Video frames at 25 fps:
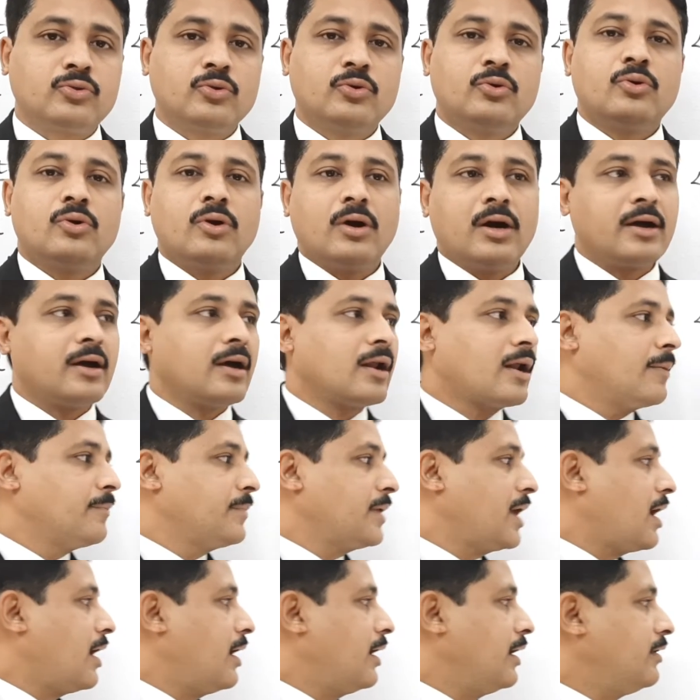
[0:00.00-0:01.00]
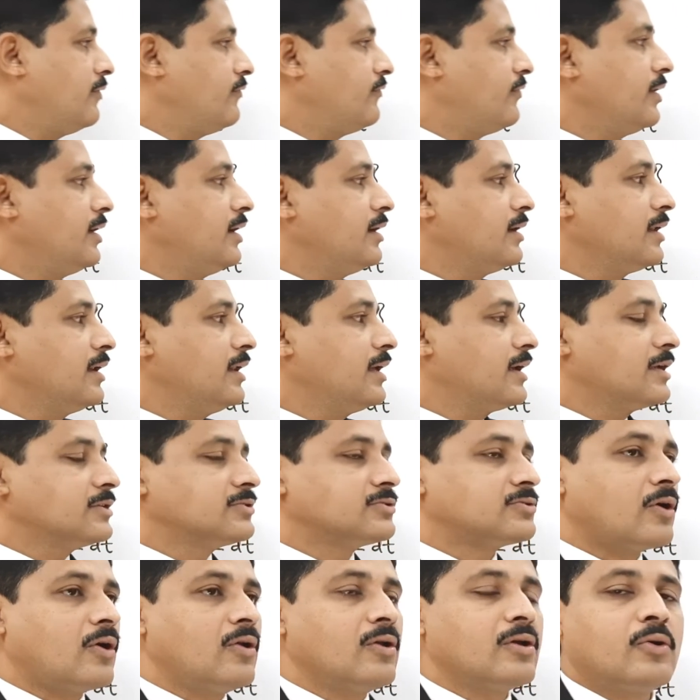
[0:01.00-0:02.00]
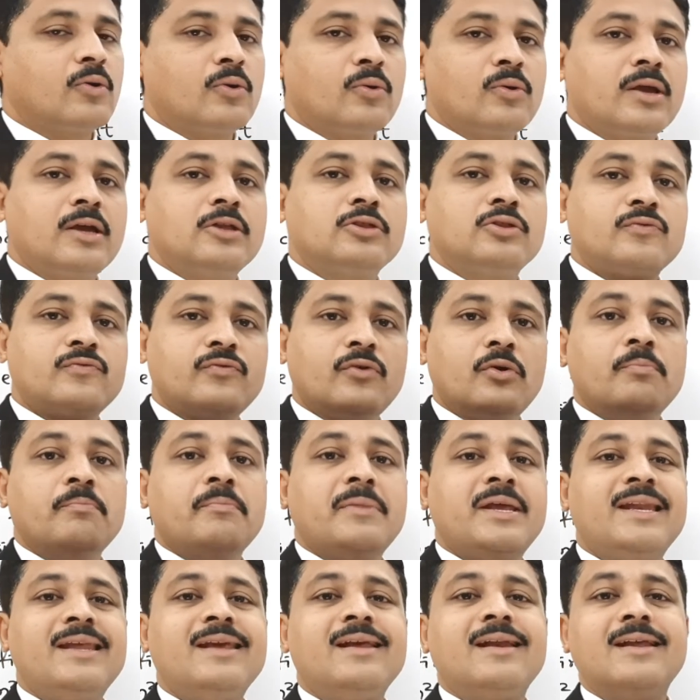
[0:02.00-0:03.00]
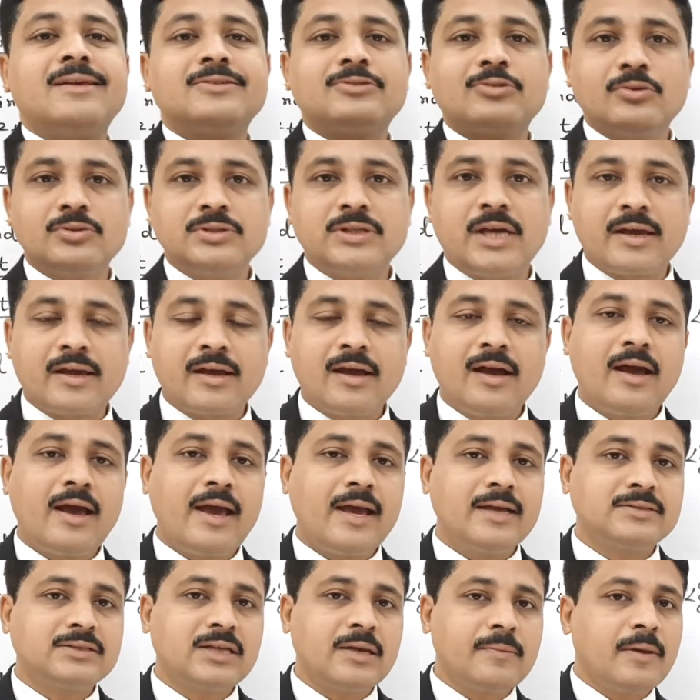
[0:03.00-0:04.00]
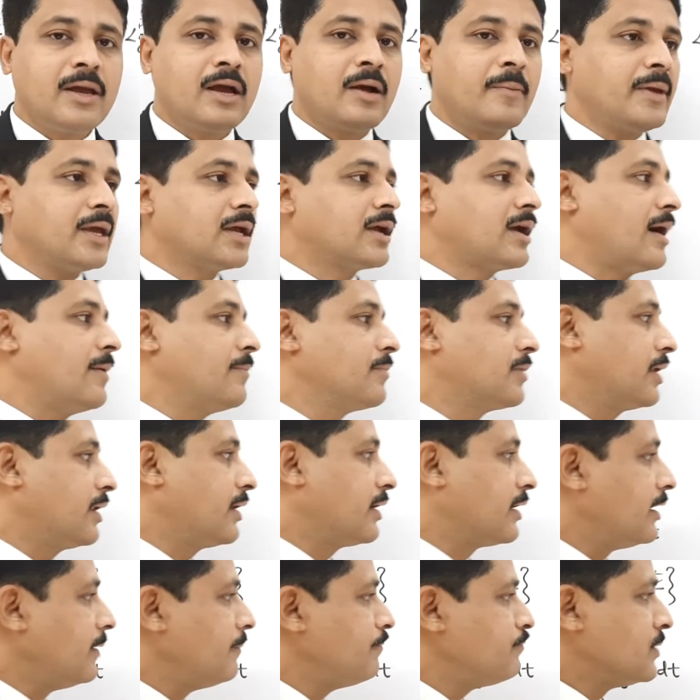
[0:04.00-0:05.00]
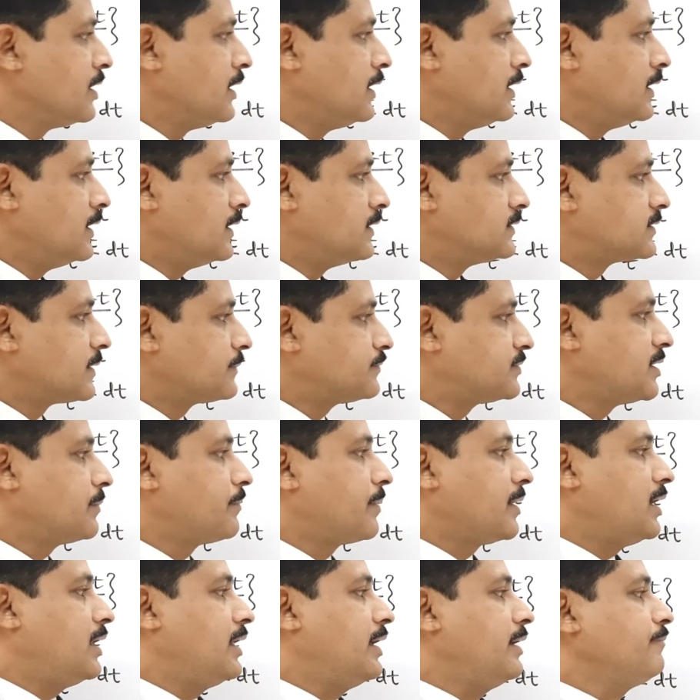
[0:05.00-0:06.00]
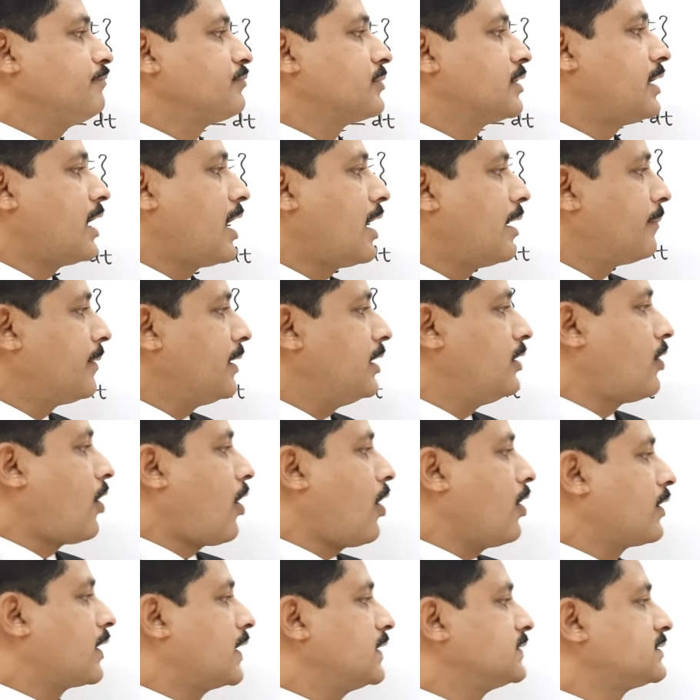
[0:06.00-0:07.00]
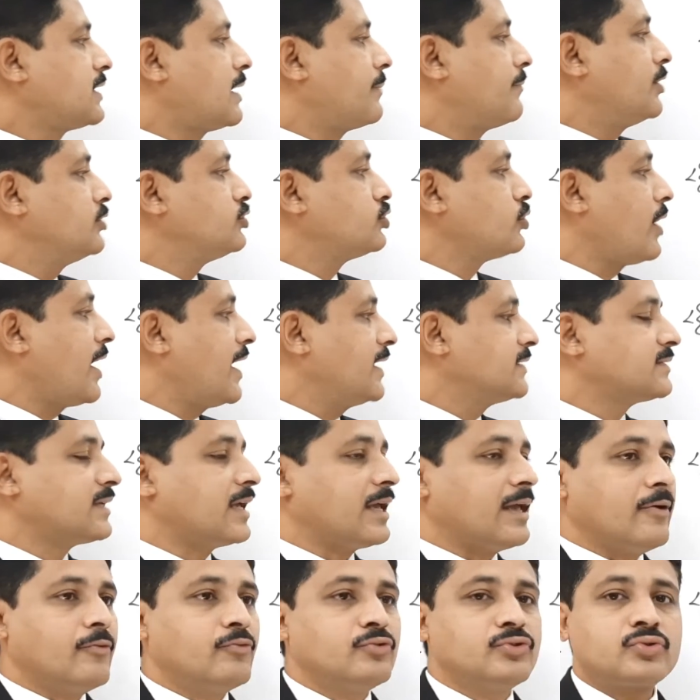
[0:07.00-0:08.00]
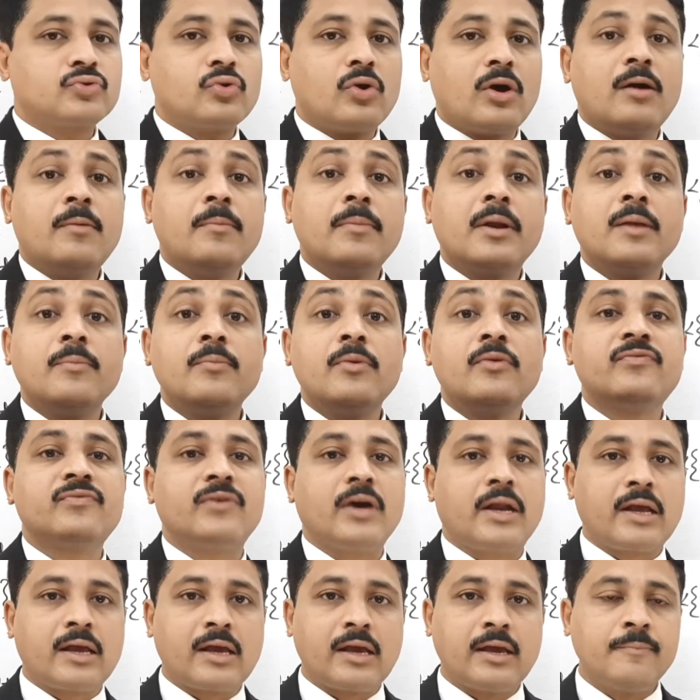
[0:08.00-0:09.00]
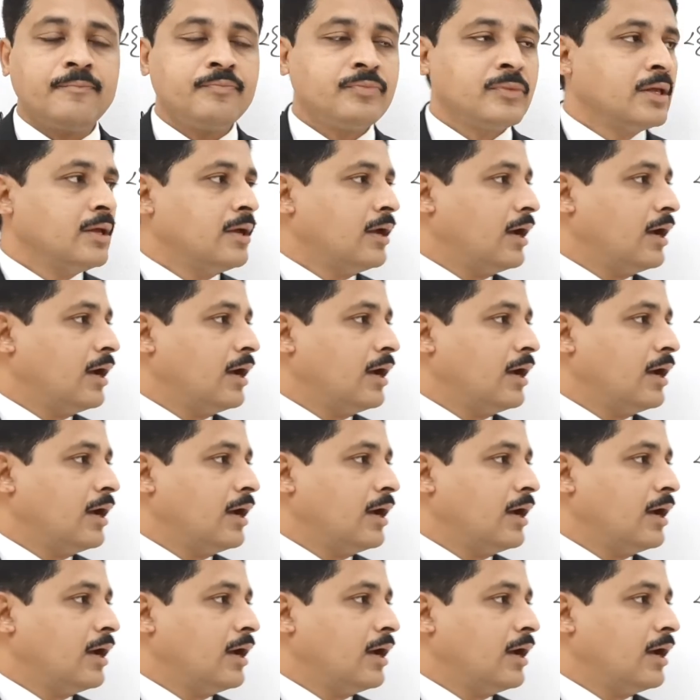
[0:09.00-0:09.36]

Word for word: तो अगर आप यहां इन्फिनिटी लेके सॉल्व करोगे तो वो मीनिंगलेस हो जाएगा ऐसे में हम एक काम करेंगे सबसे पहले यहां पे लॉक के सामने जो एस है उसको हम रिमूव करेंगे